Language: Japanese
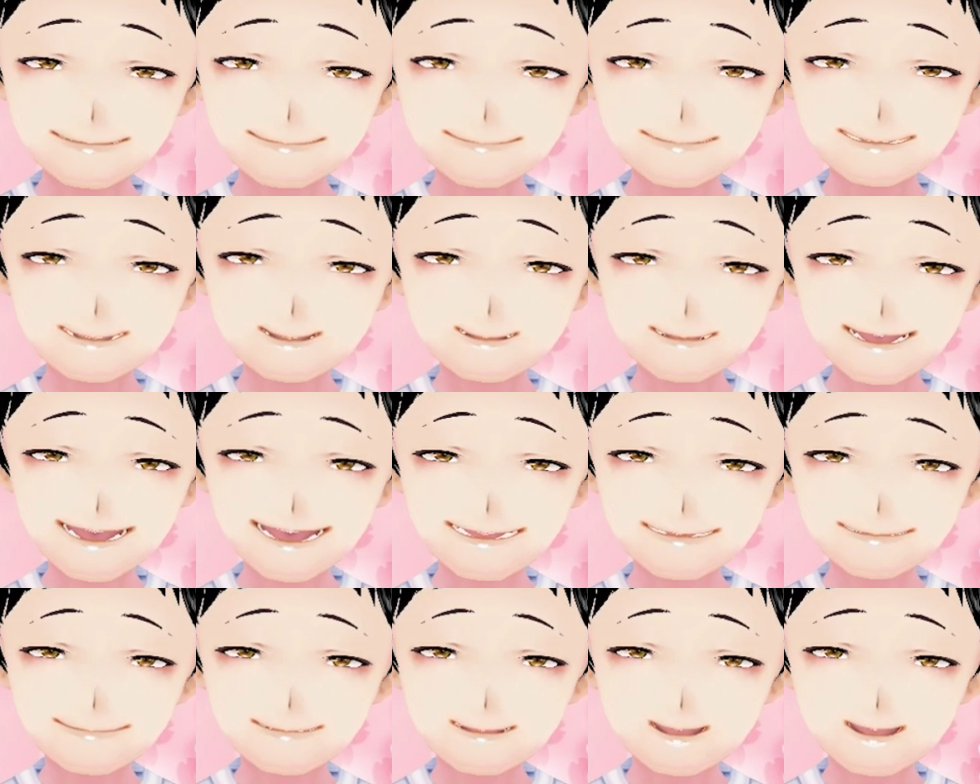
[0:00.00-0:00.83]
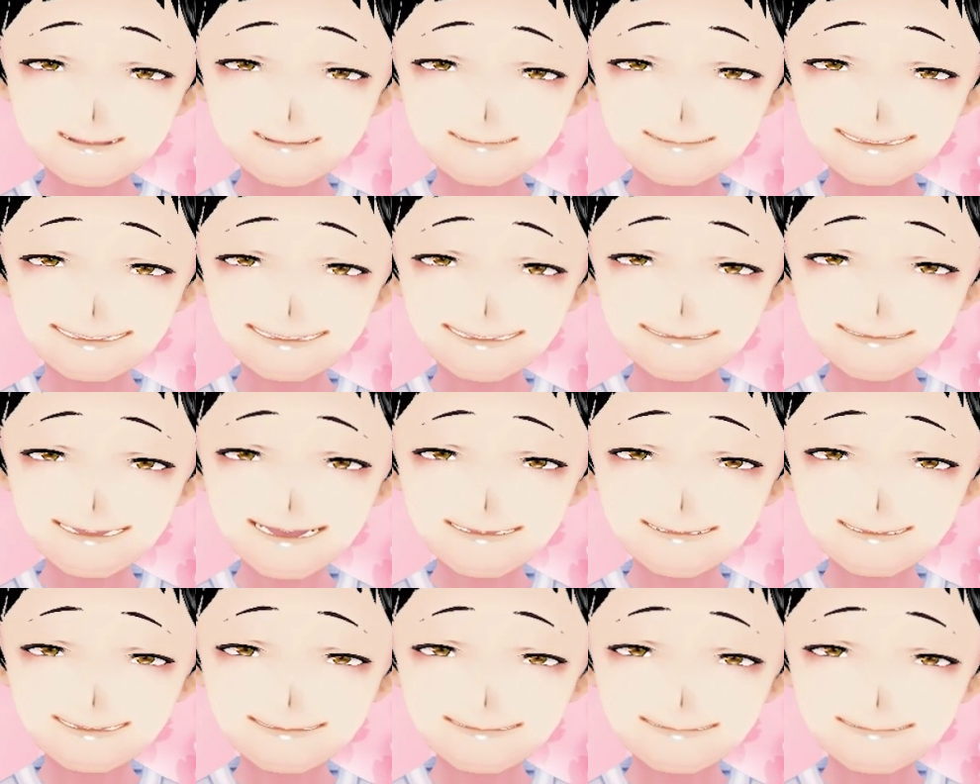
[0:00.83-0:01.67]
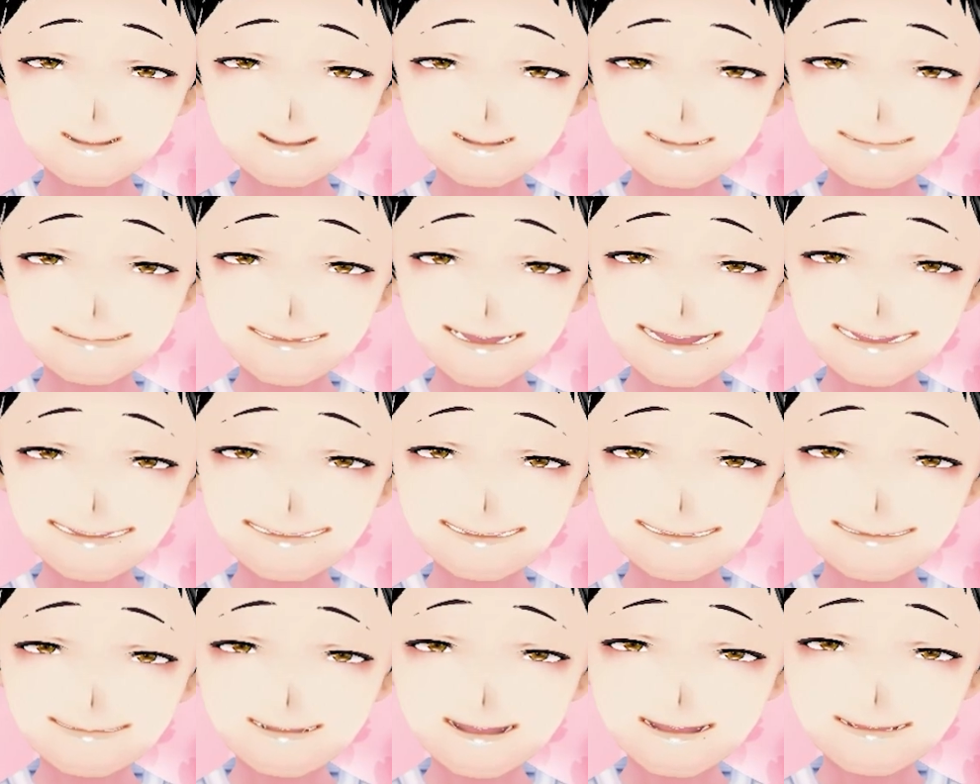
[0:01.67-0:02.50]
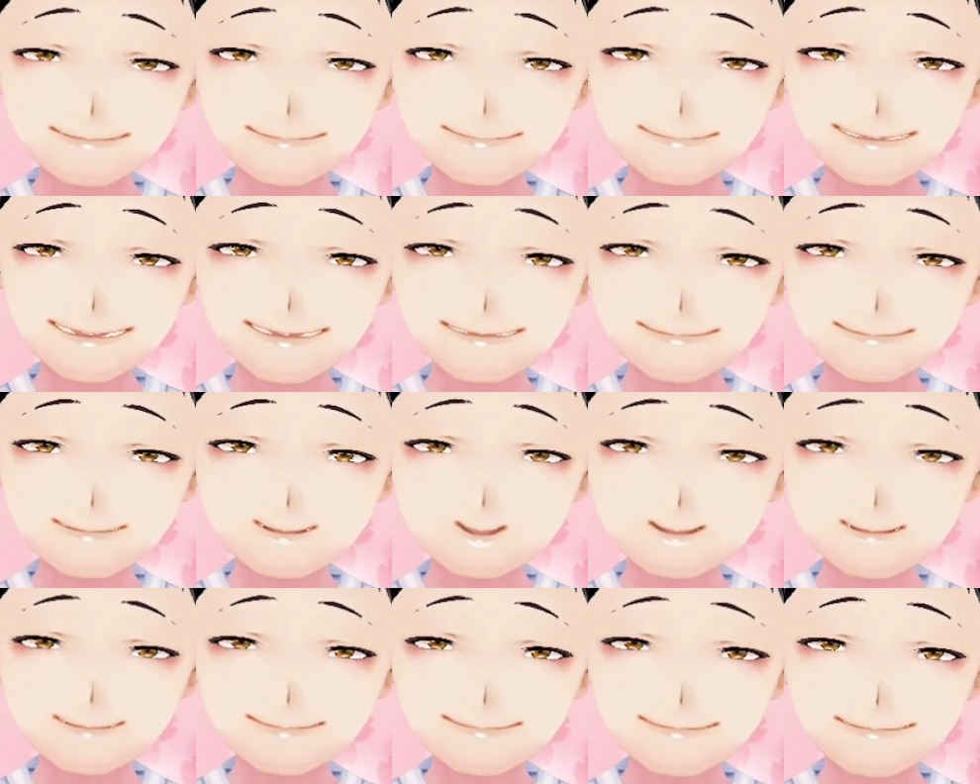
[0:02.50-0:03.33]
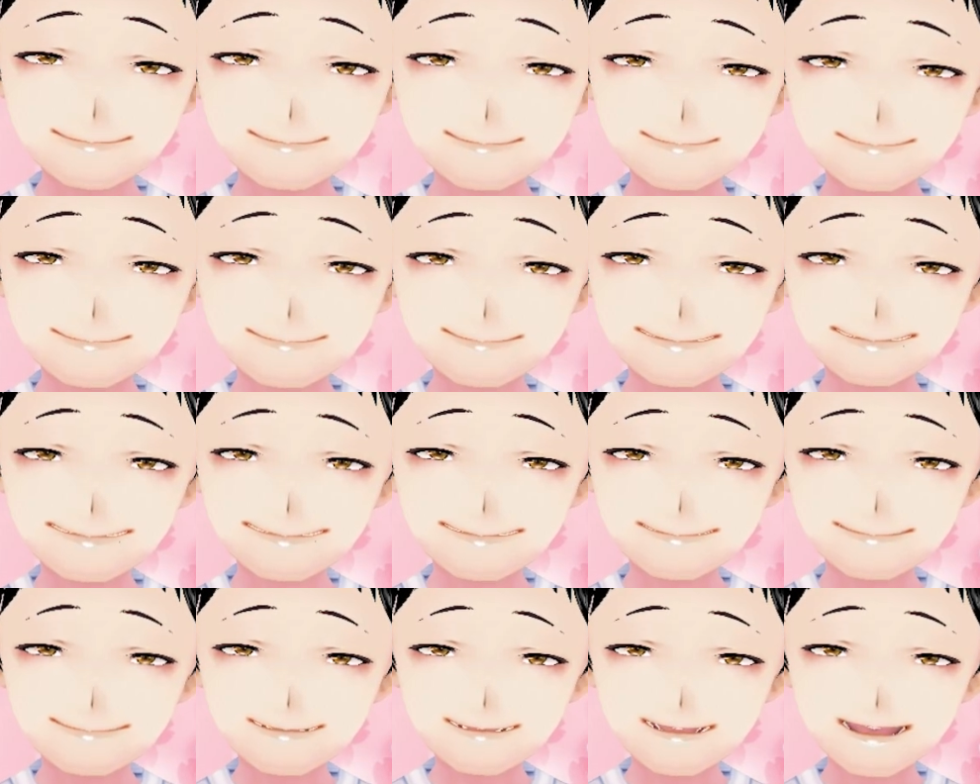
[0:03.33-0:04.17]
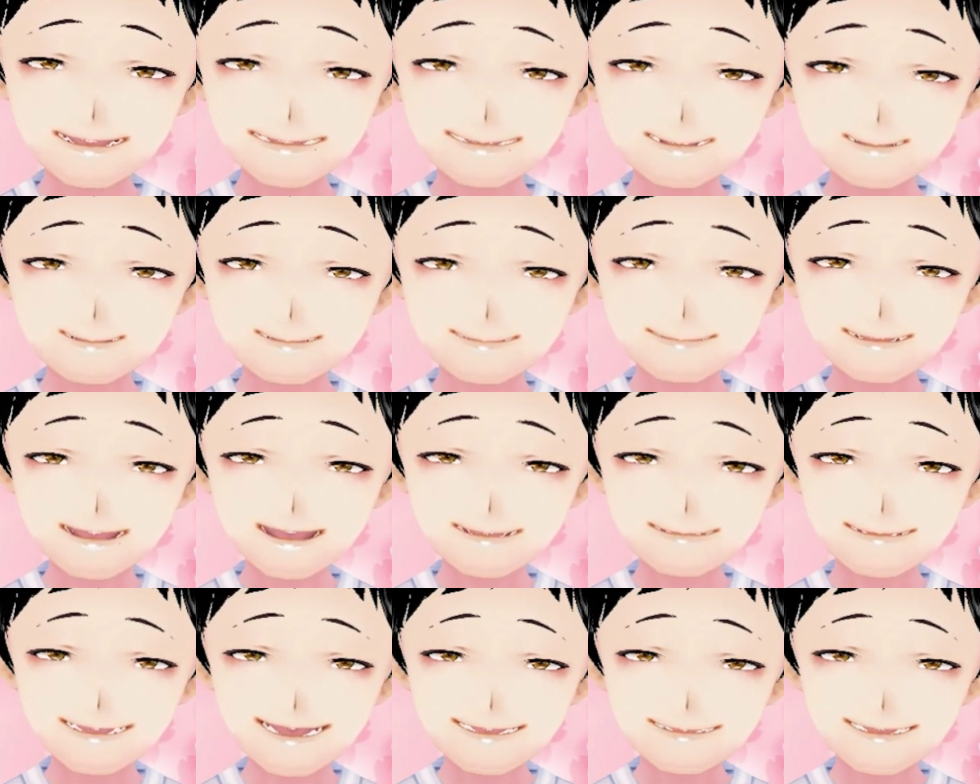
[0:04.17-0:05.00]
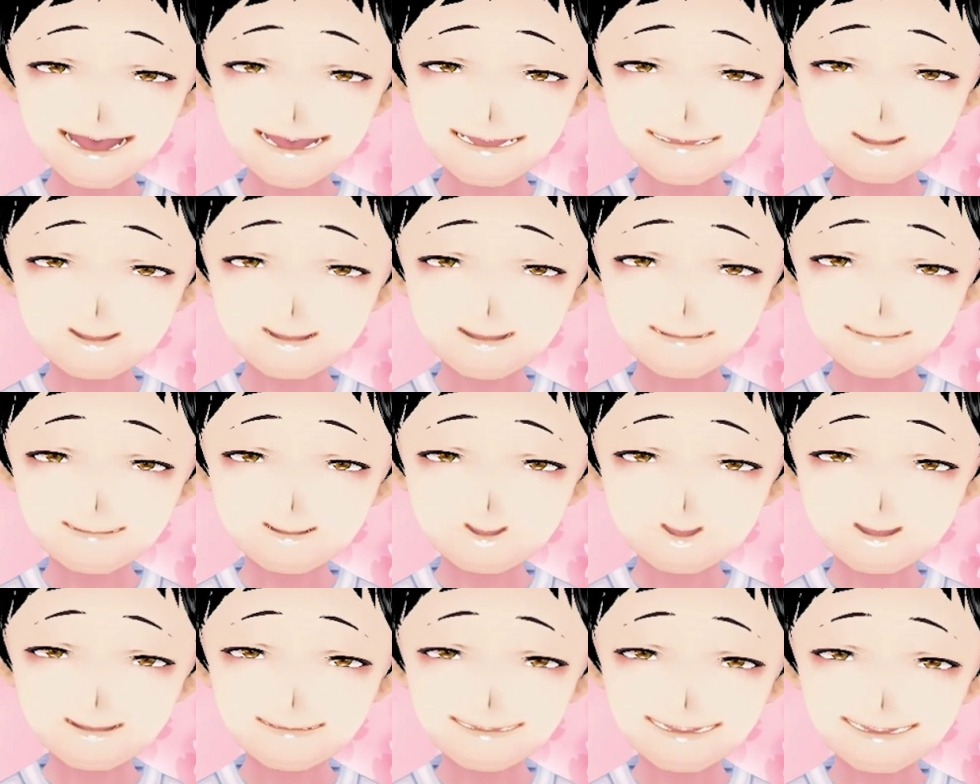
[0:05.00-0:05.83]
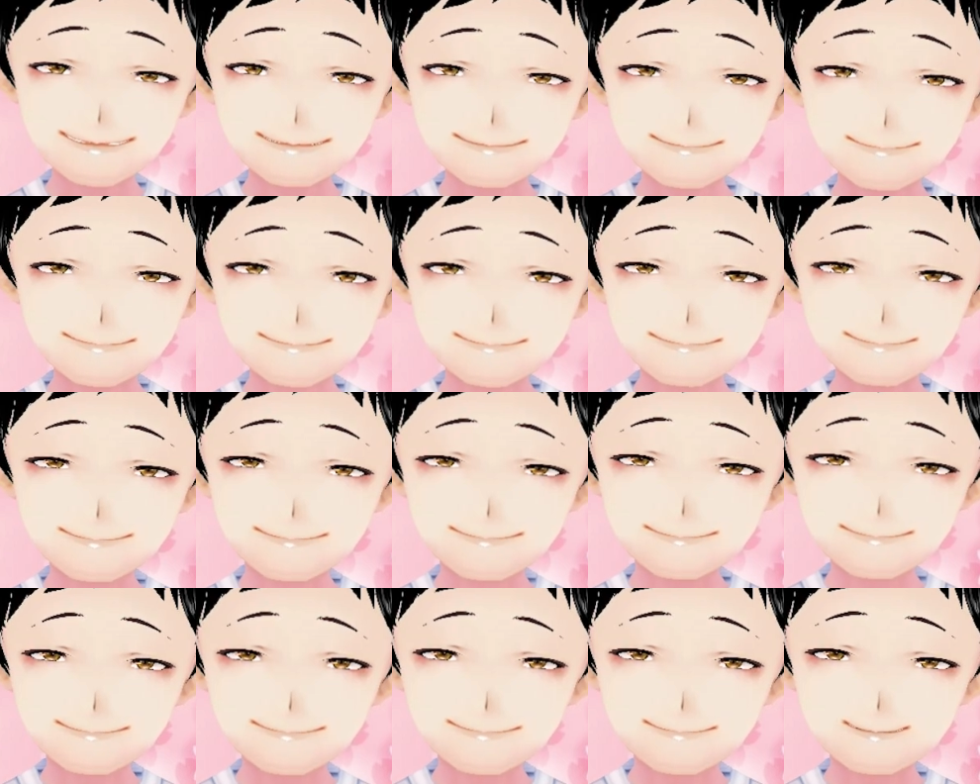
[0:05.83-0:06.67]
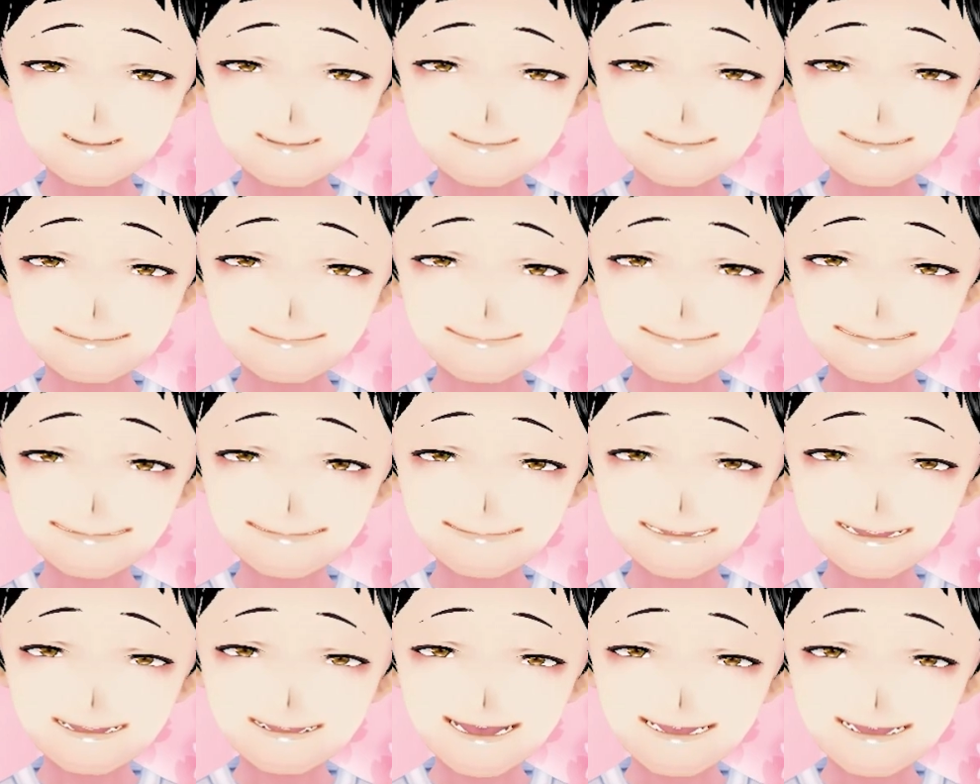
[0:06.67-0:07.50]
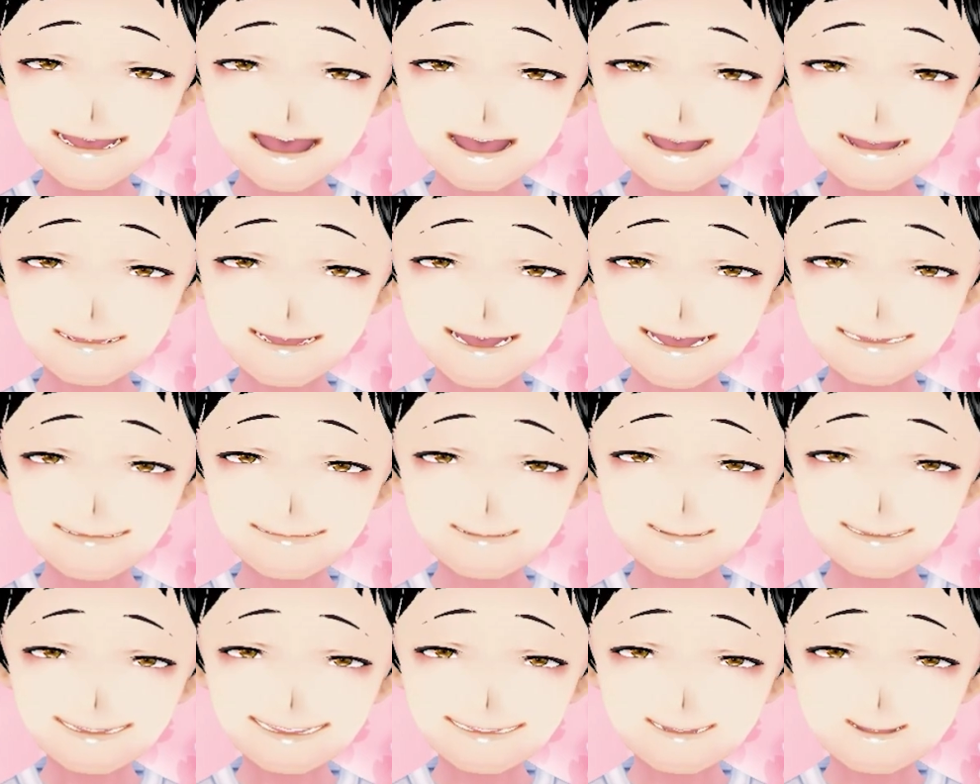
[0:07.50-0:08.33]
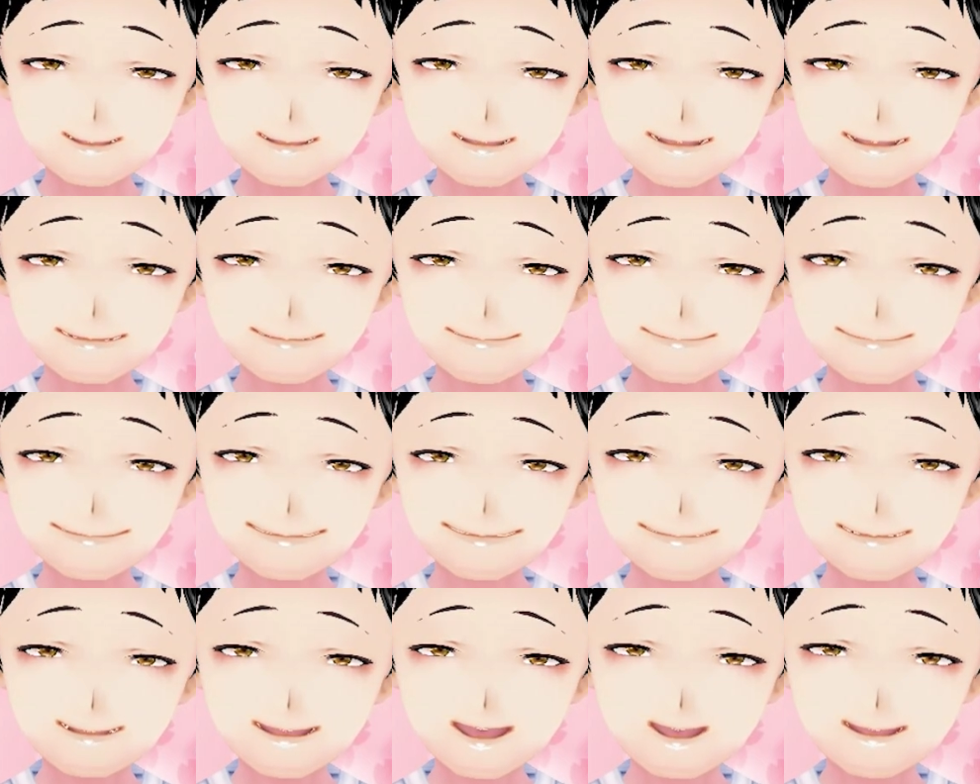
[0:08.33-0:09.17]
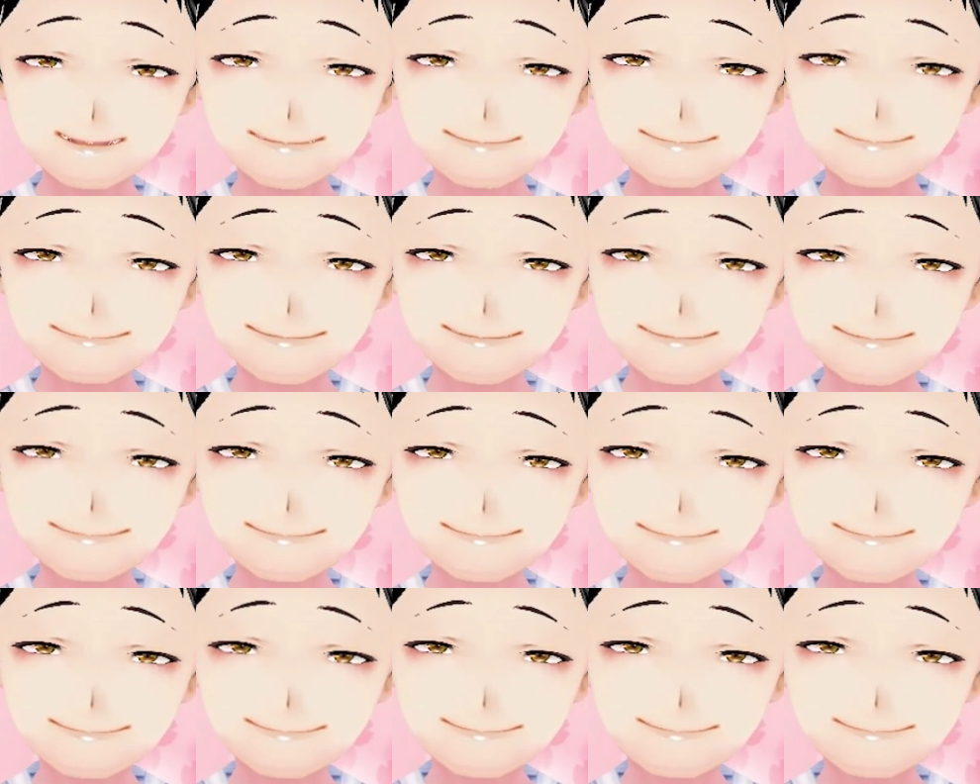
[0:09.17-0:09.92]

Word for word: 馬券は本命8枠12番、エーポス単勝と一等軸の馬単五等流し。そして推奨馬の枠連ボックスで勝負しま